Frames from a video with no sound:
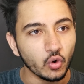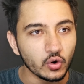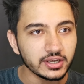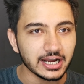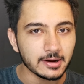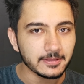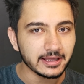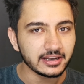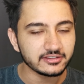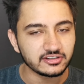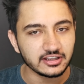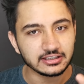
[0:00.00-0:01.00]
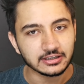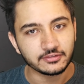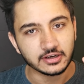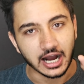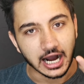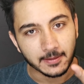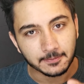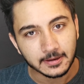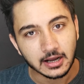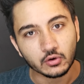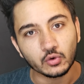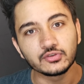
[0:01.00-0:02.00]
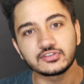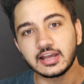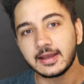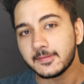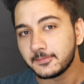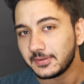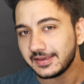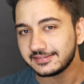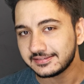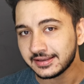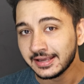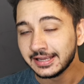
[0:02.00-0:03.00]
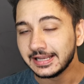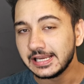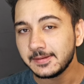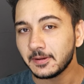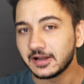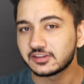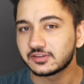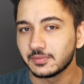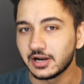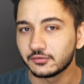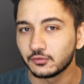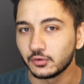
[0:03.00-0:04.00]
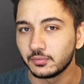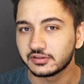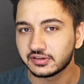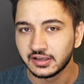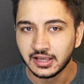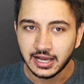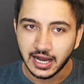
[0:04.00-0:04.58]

और यहाँ पे आना चाहिए या फिर आपका कौन सा है बेस्ट इन्हीं पांच स्मार्टफोन में से